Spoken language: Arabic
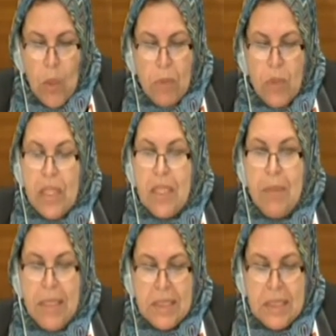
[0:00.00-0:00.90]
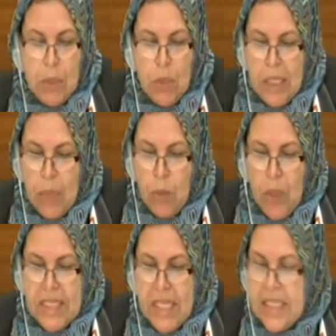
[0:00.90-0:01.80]
والمنظمات الدولية
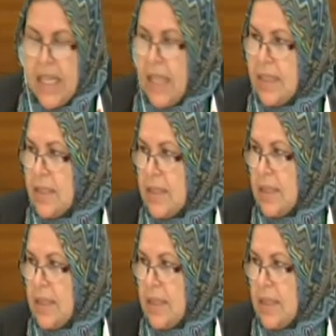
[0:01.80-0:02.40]
ومؤسسات